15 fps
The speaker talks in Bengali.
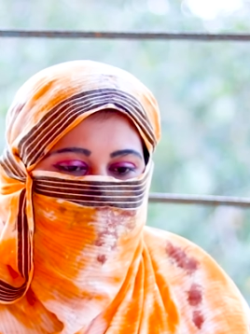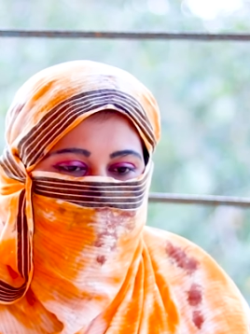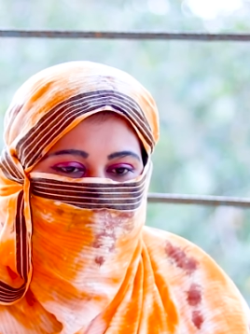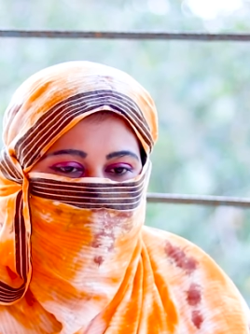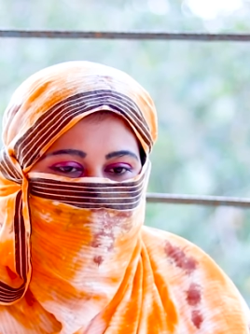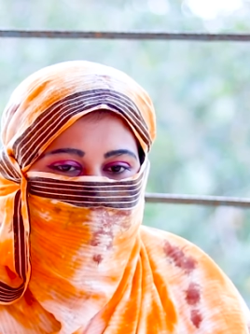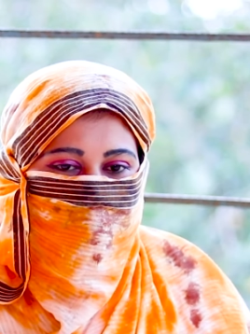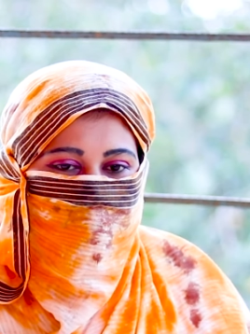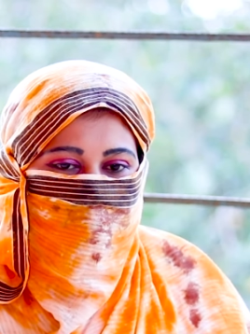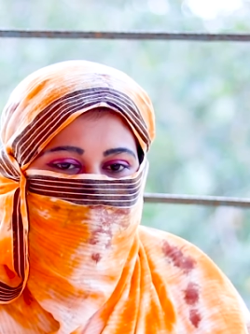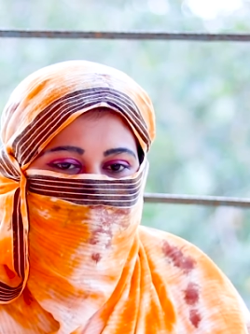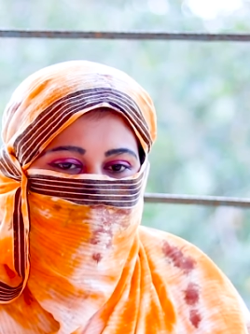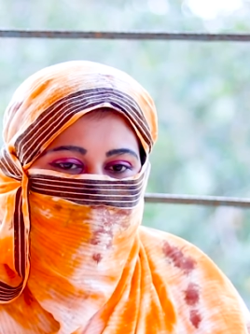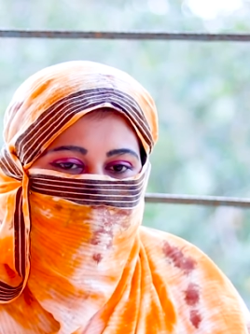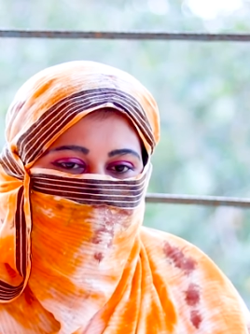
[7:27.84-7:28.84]
দেবে না তুমি
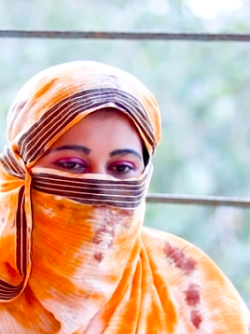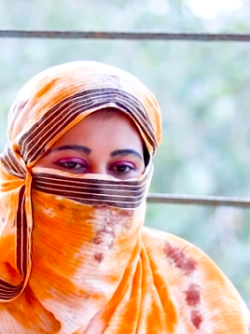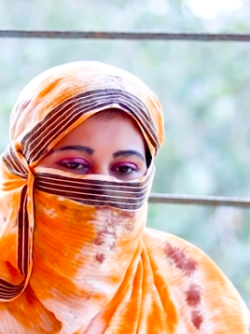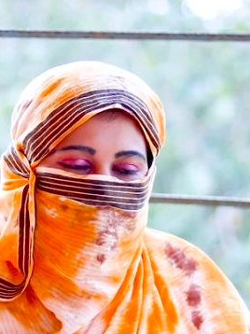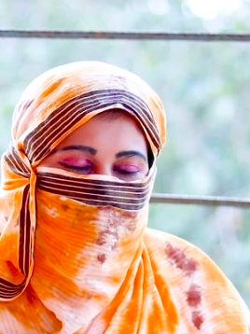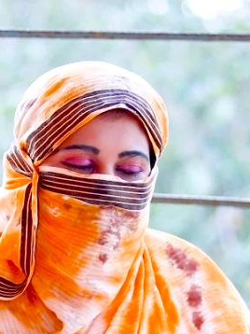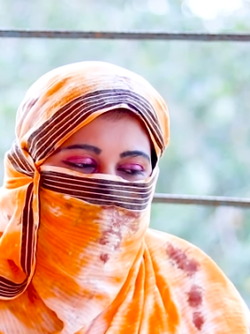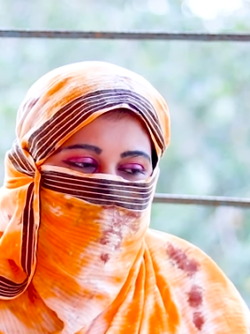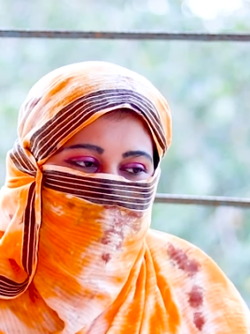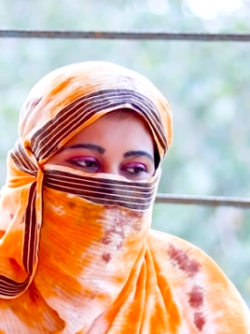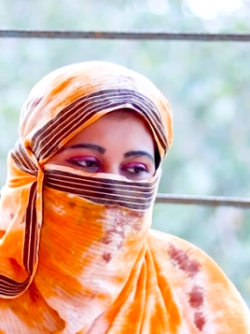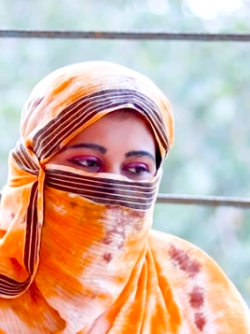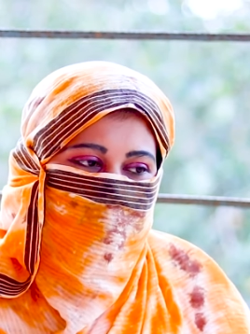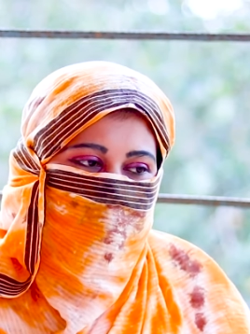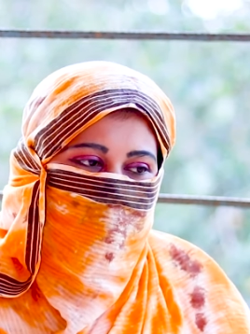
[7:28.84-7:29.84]
বউ থাকাকালীন
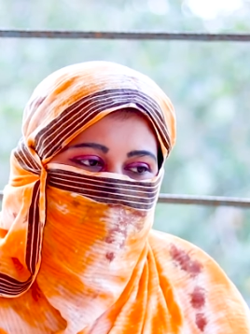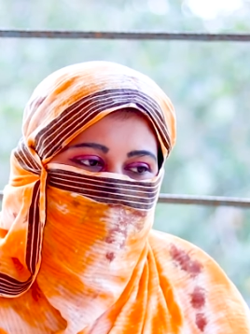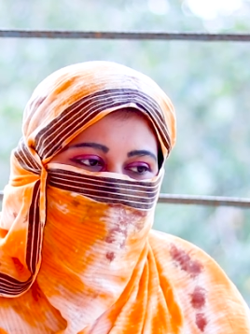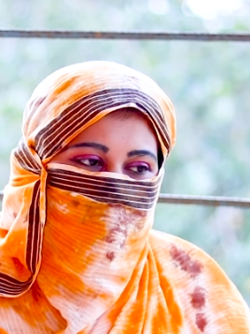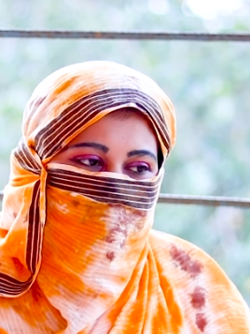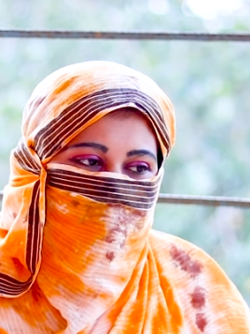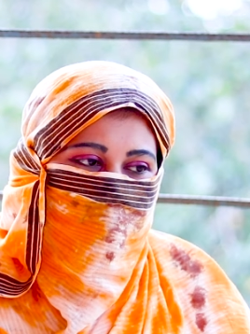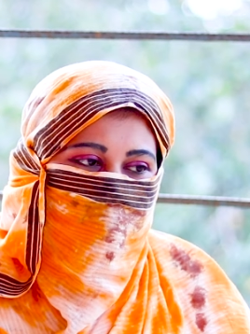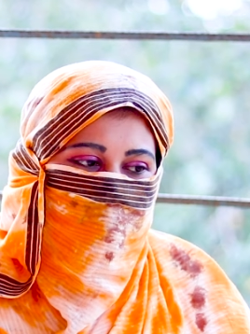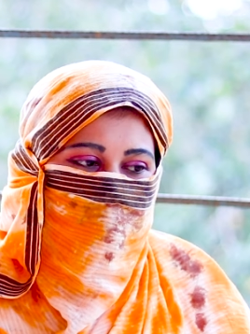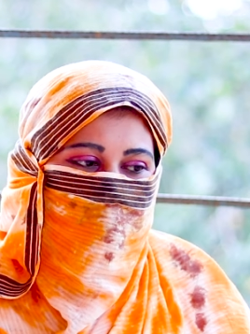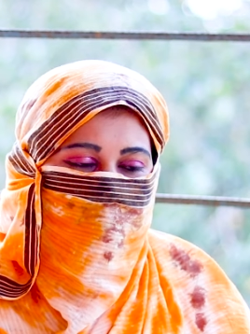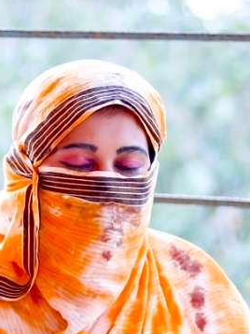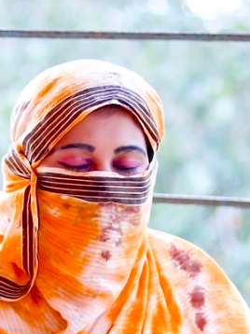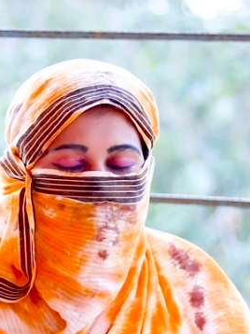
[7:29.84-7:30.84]
বিয়ে করেছো
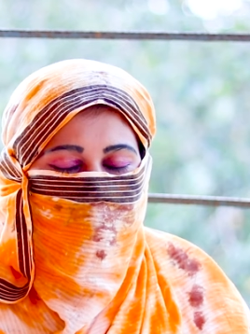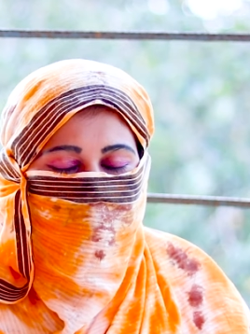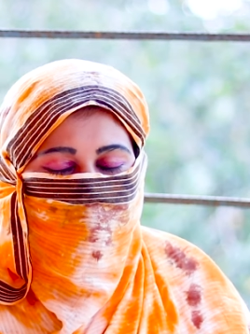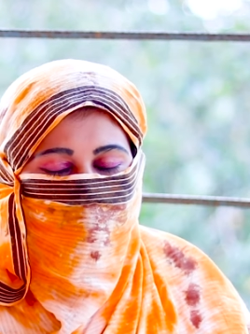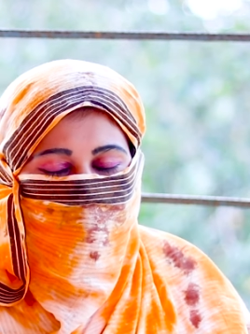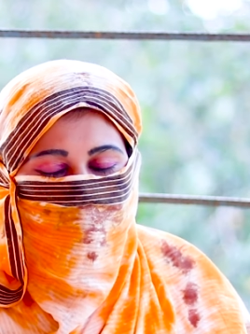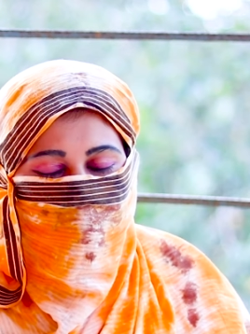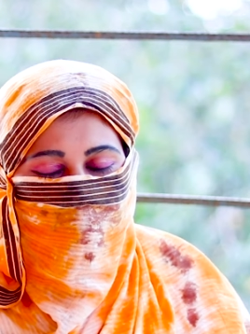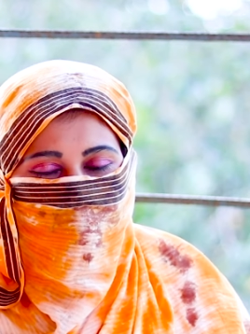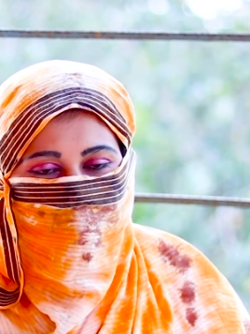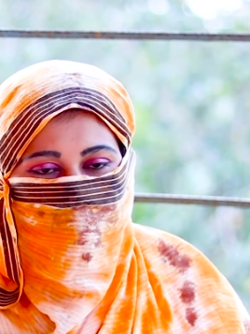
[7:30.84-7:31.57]
আরেক দুইটা